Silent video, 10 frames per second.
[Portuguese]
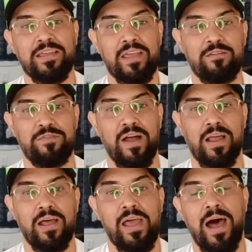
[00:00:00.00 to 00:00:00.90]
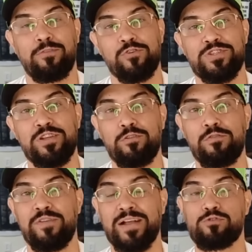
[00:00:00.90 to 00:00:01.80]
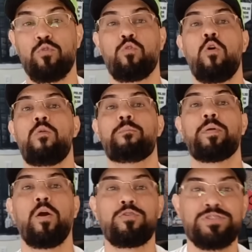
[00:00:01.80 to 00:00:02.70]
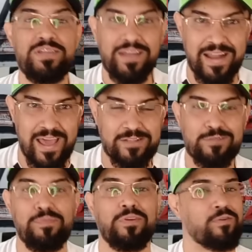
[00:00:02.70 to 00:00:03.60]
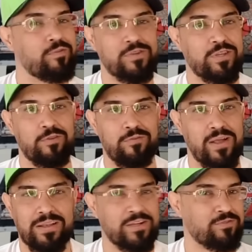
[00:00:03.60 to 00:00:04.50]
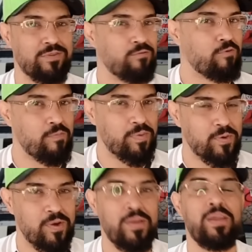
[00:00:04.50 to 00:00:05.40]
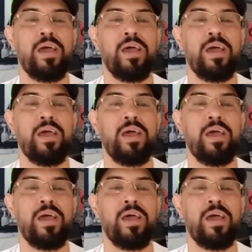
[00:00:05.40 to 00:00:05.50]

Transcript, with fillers: Que ele fala: a torcida do Vasco comprou os ingressos, porque o torcedor do Atlético não comprou.